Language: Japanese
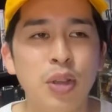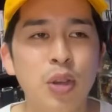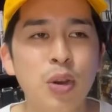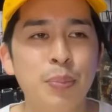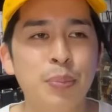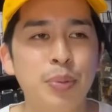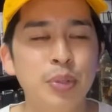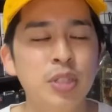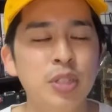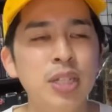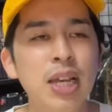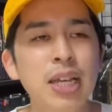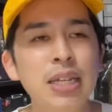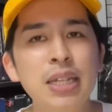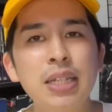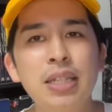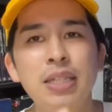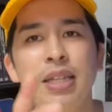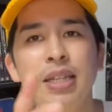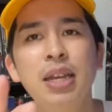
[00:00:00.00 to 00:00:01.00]
要は物が
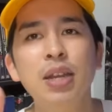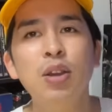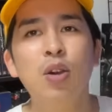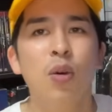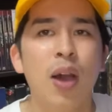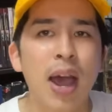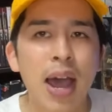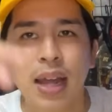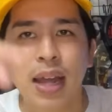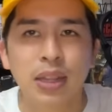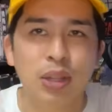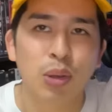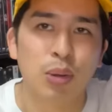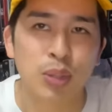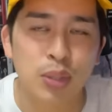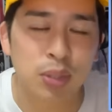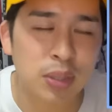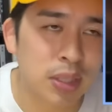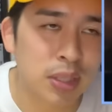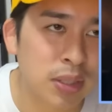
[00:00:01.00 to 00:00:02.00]
実際にこうわーって
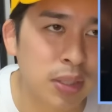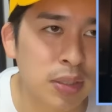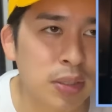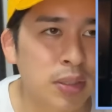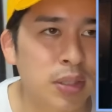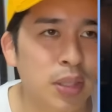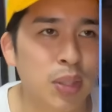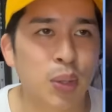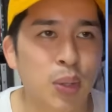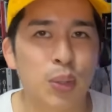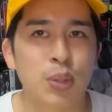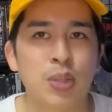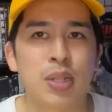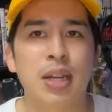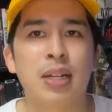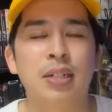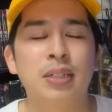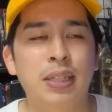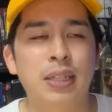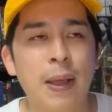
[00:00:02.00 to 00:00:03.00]
襲ってくるっていうことじゃ
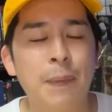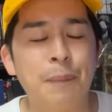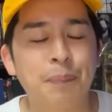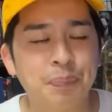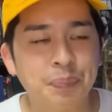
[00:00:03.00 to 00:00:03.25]
なくて、